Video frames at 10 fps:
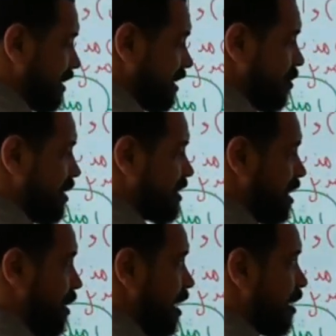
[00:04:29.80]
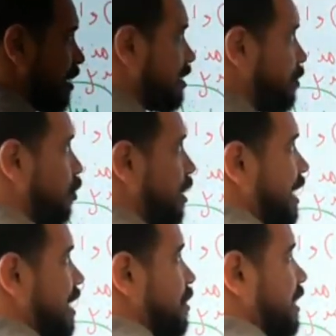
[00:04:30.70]
انت تعمل ازاي بقى القاعده بتقول
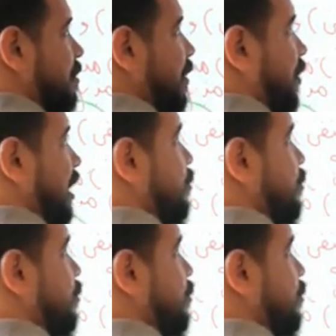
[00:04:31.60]
لك ان بتجيب الفعل